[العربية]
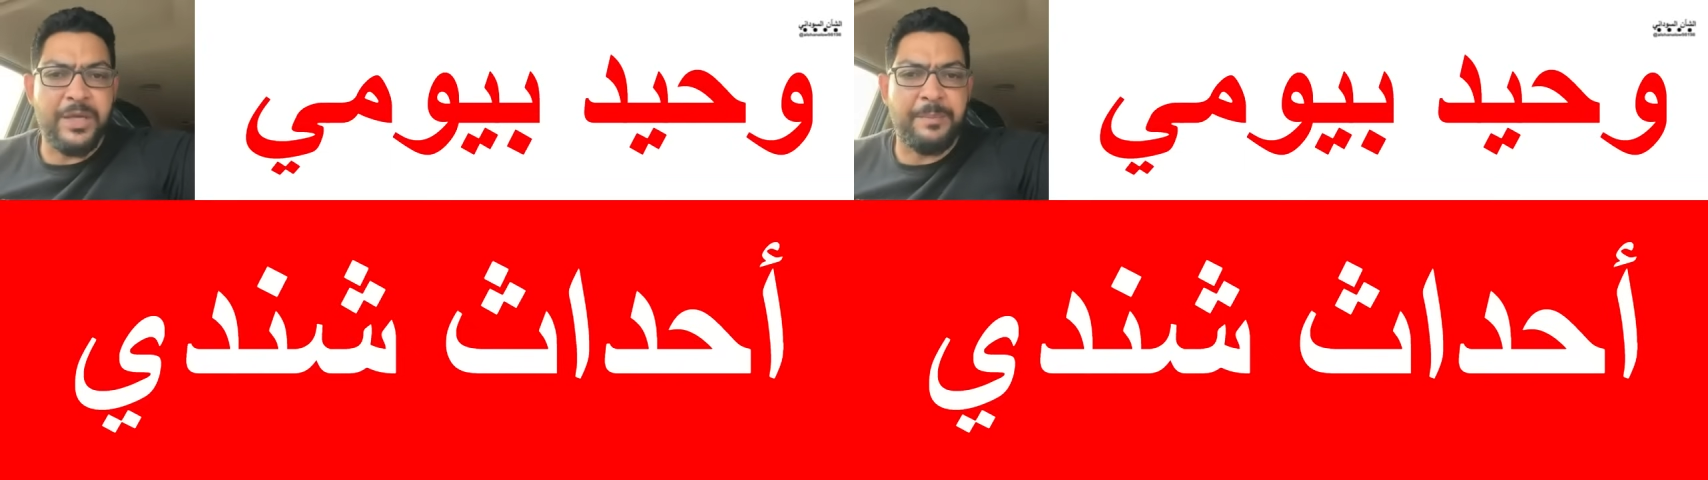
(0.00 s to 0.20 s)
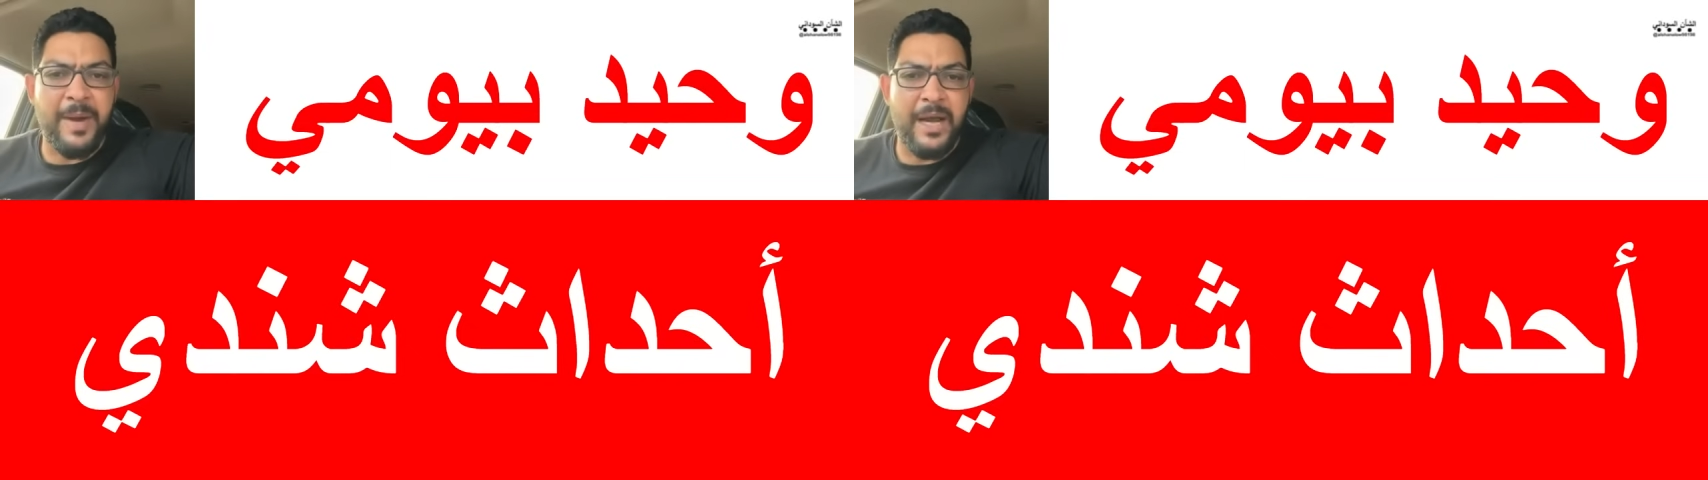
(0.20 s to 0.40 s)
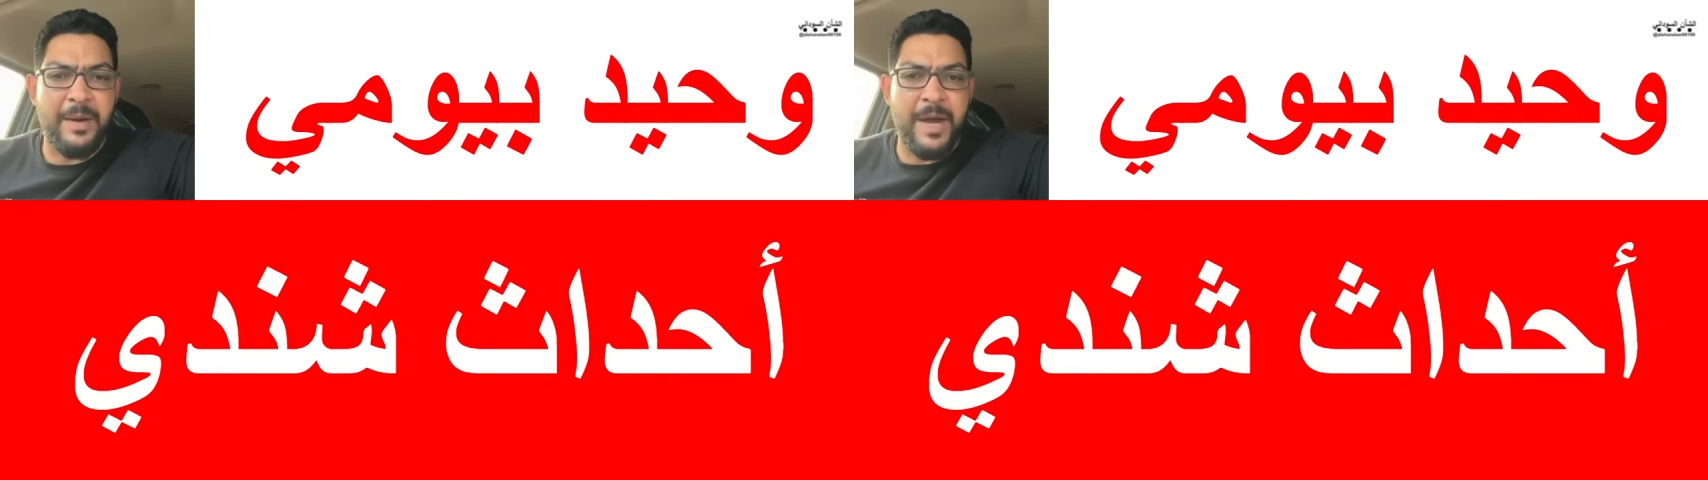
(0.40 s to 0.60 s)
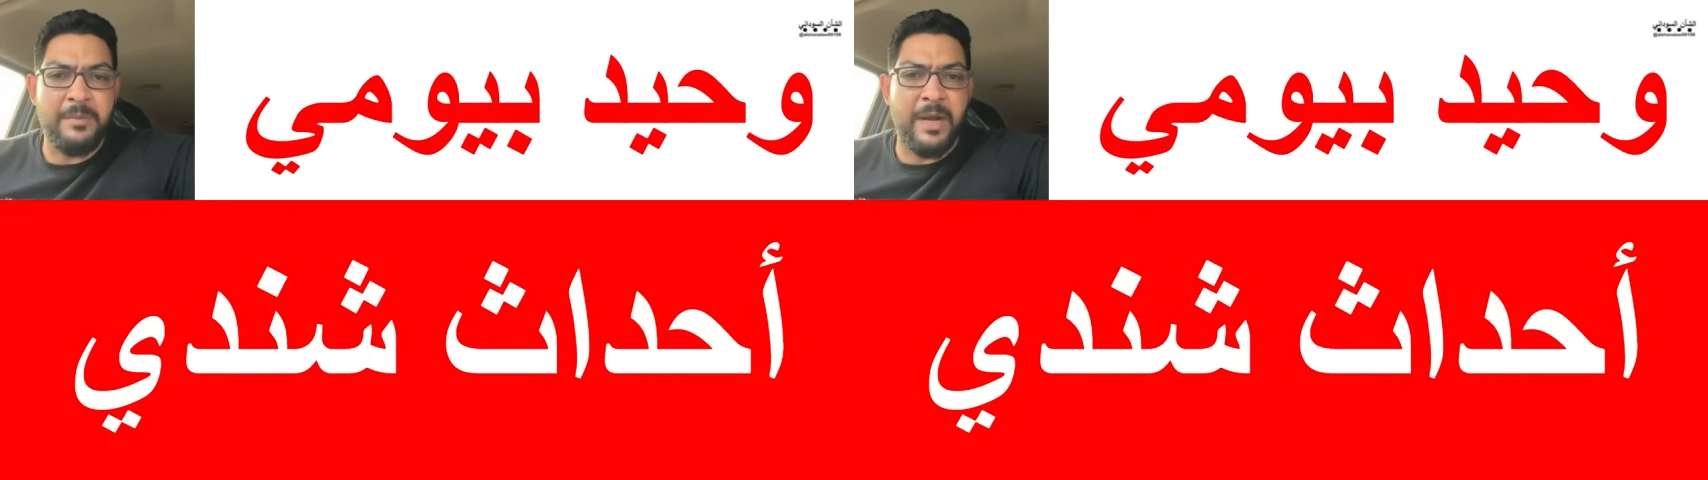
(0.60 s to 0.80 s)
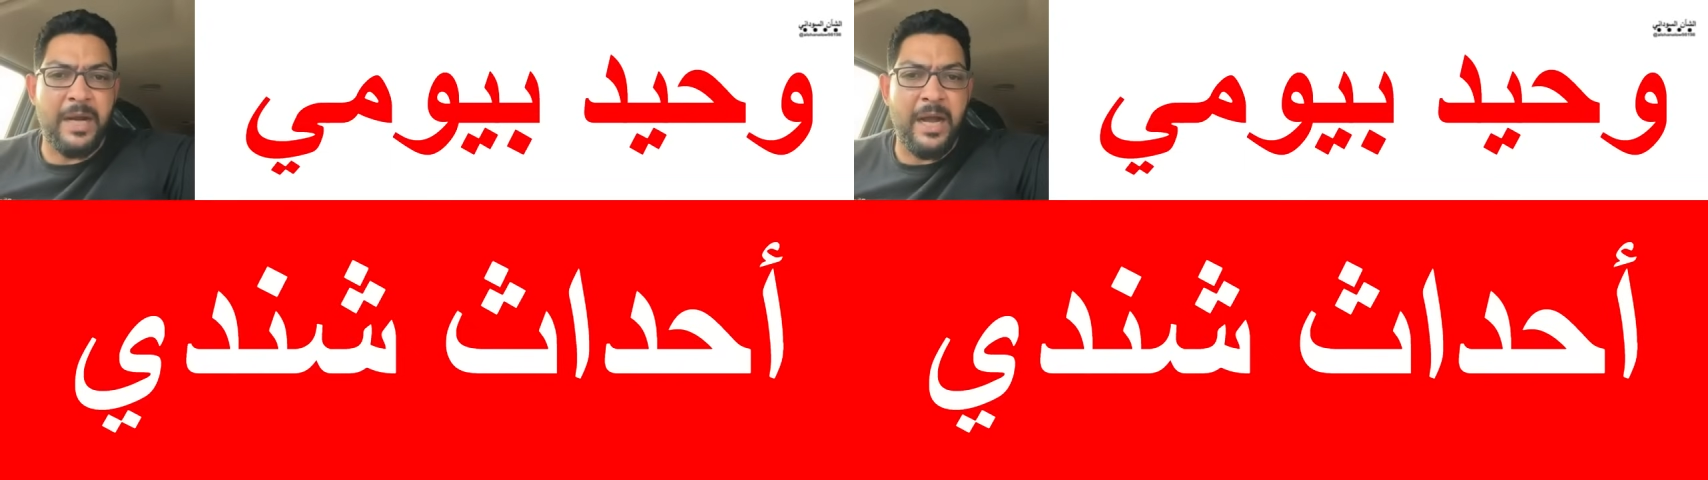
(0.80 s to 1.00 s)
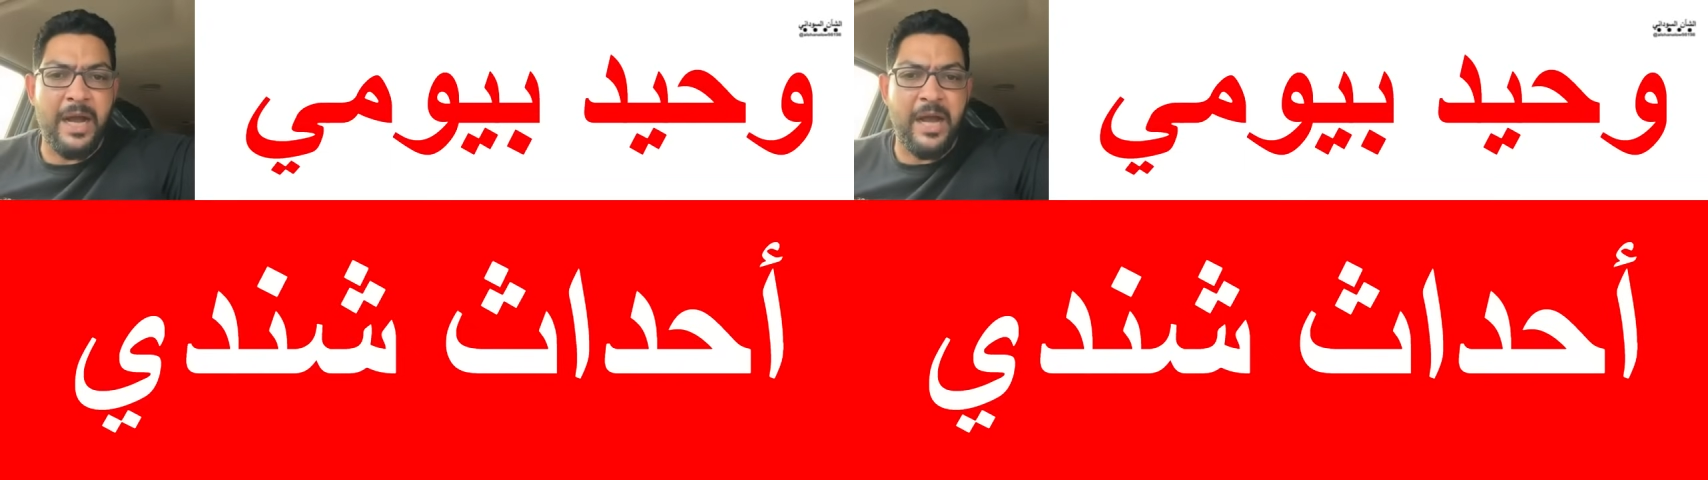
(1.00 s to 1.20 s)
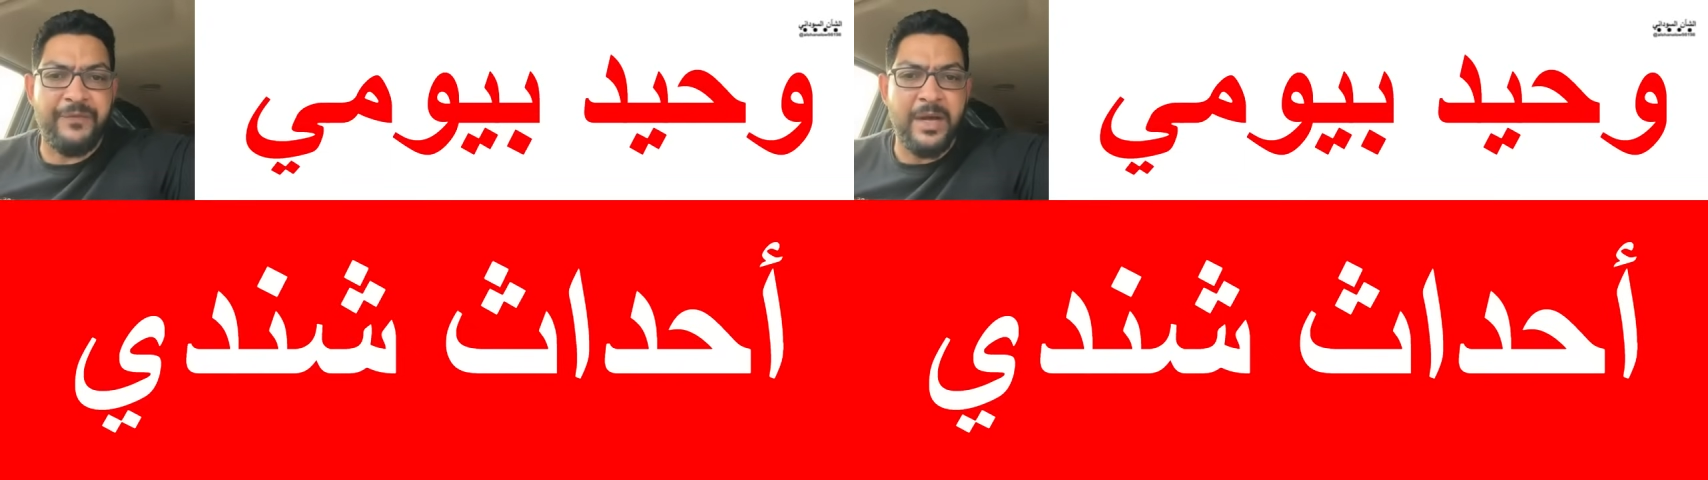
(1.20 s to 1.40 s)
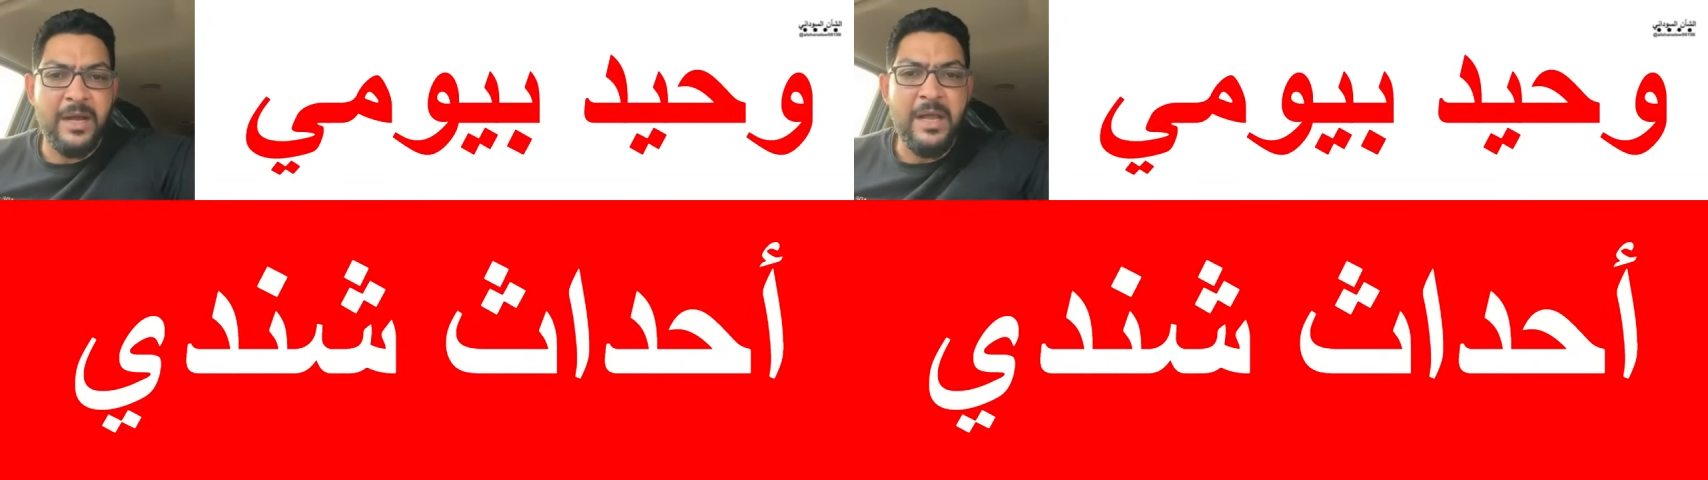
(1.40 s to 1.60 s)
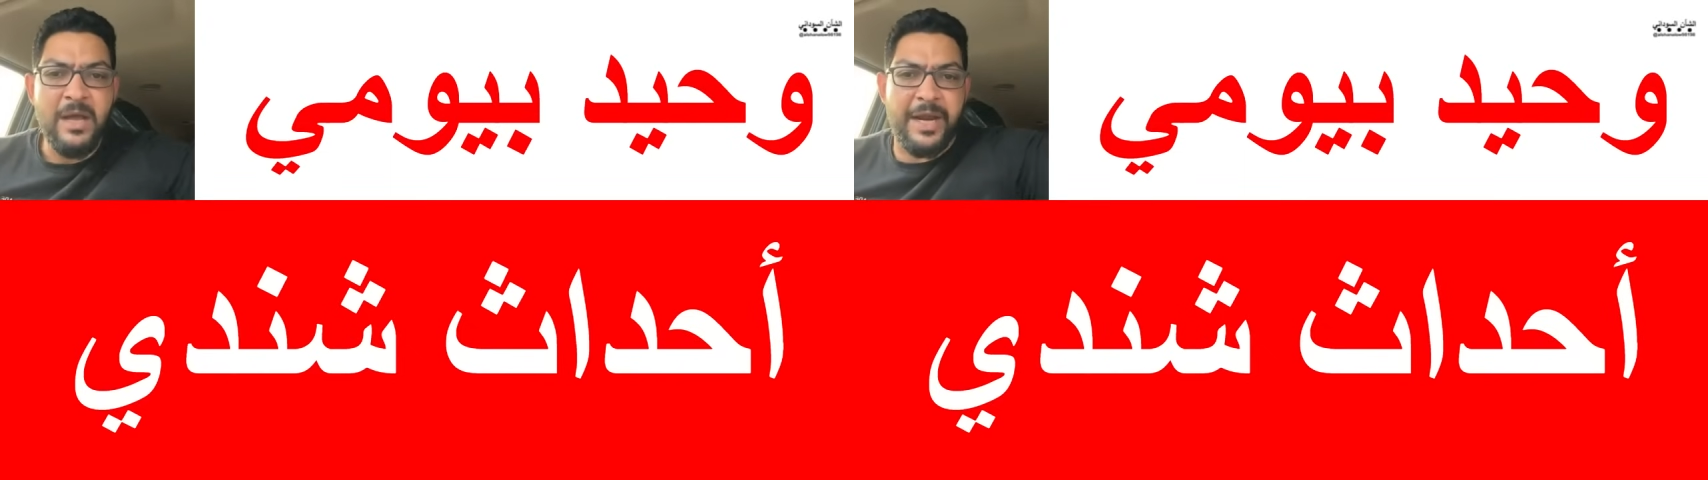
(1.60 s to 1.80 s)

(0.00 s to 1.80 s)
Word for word: وخدباره بعد ما كان قافل